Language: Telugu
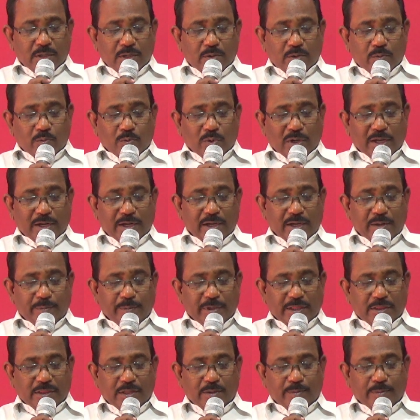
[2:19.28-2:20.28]
వారి
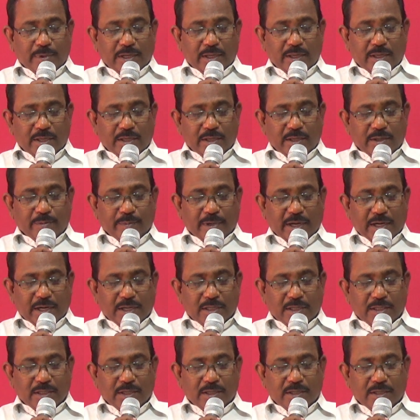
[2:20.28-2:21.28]
నిమిత్తమై ఈ మాట
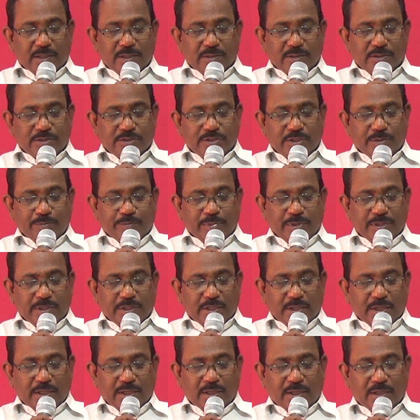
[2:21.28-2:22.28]
చెప్పి
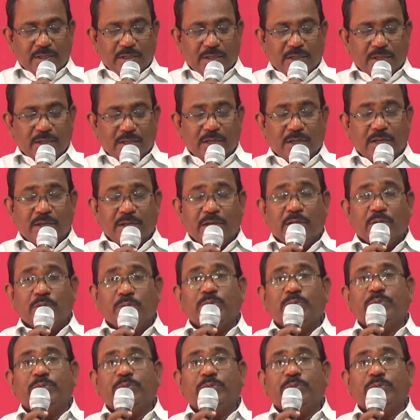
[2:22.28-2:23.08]
తిని అనెను